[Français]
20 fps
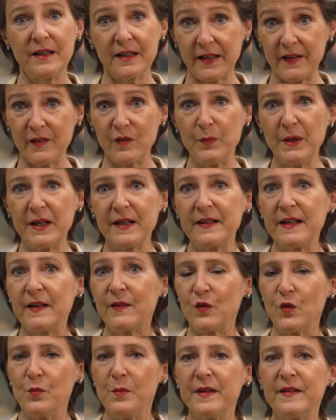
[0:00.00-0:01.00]
Respecter
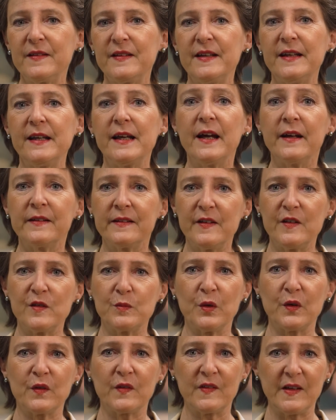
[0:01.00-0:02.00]
ce métier
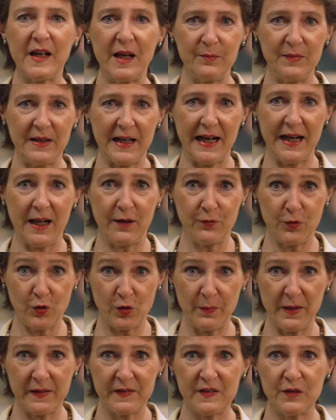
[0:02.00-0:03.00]
indispensable à la
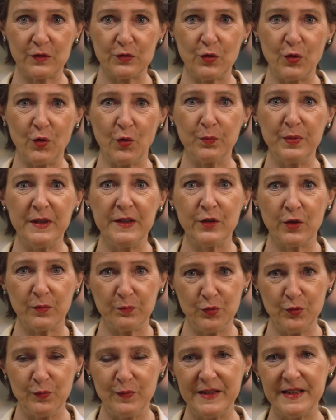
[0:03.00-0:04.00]
formation de l'opinion
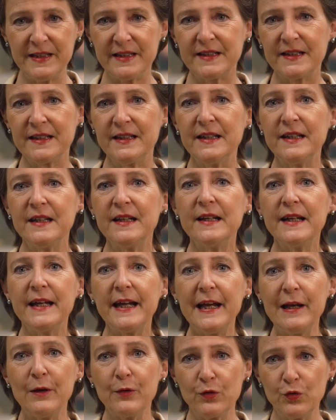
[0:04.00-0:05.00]
publique
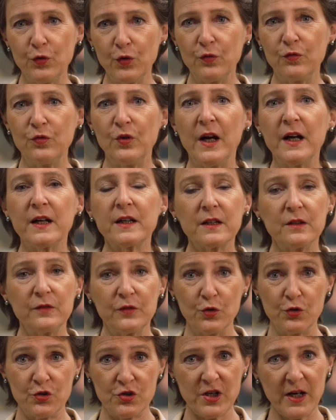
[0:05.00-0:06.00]
est le devoir
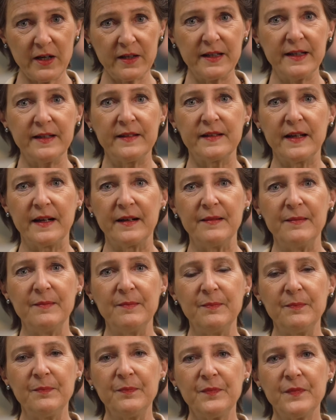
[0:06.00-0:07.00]
de chaque État.
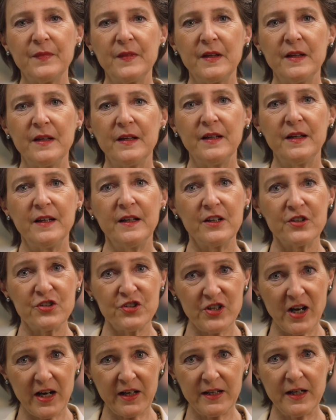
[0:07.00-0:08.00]

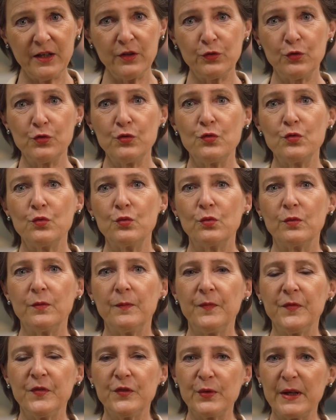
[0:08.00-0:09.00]
Chacun de nous
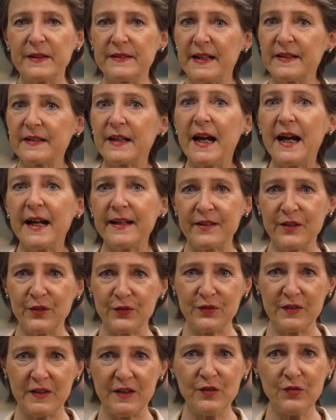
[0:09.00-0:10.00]
doit être
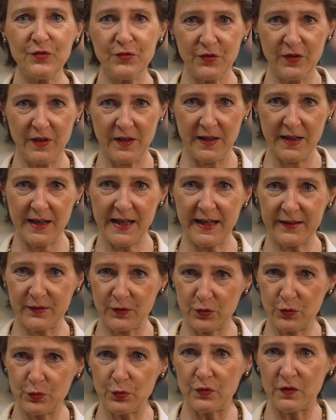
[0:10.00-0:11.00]
attentif à
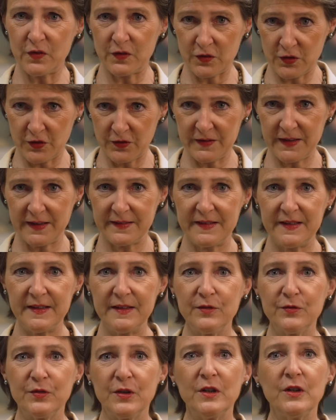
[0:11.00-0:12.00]
toute
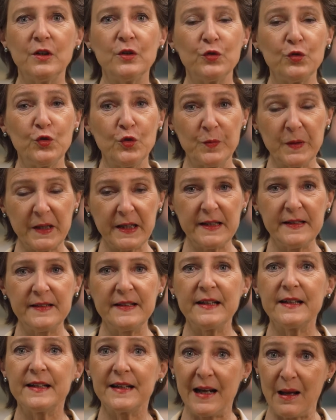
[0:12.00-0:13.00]
tentative de
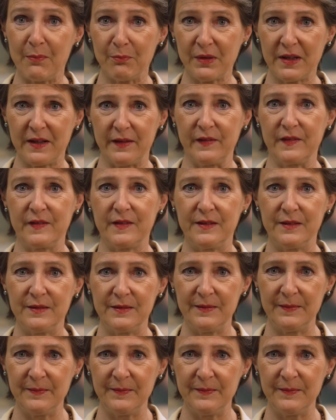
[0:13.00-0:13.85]
brider la presse.